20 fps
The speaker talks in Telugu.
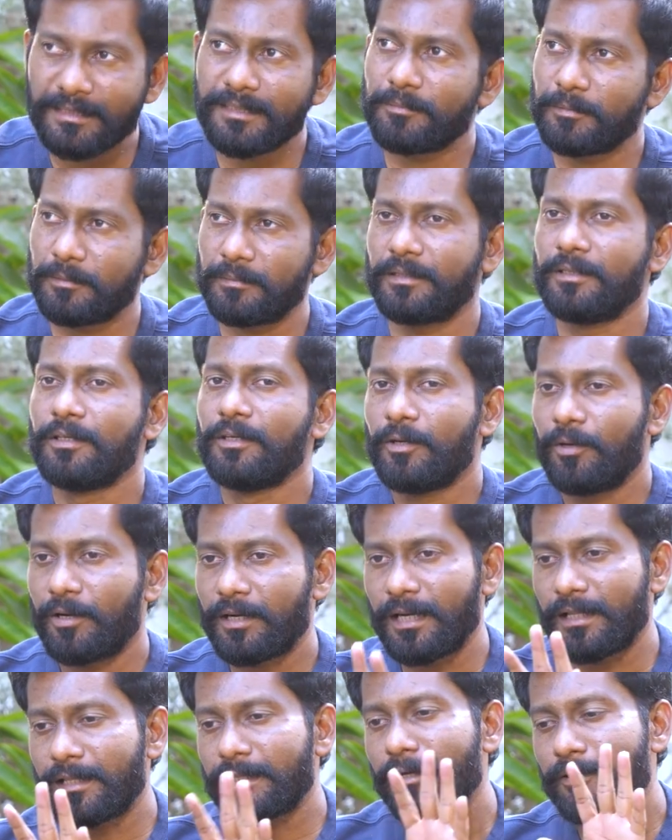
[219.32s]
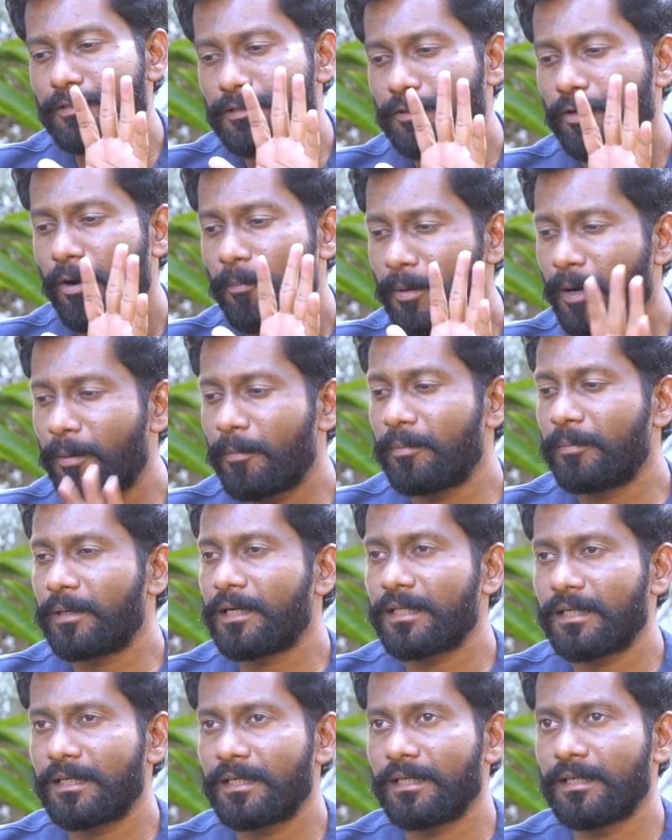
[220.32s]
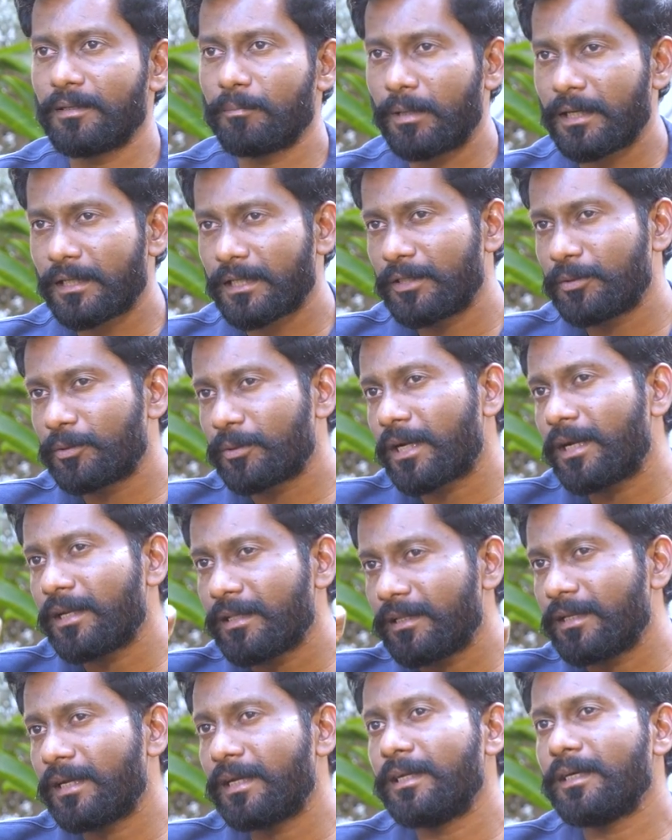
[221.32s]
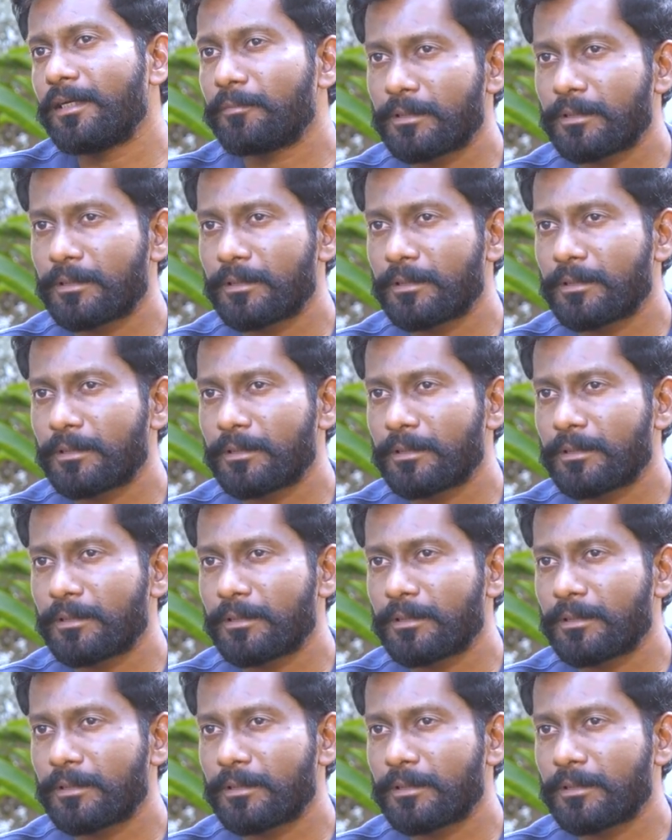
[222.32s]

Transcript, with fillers: అంతే కథ కావాల్సిన గొప్ప కాంప్లిమెంట్ అదండి మనకి ఎందుకు రాలేదు ఐడియా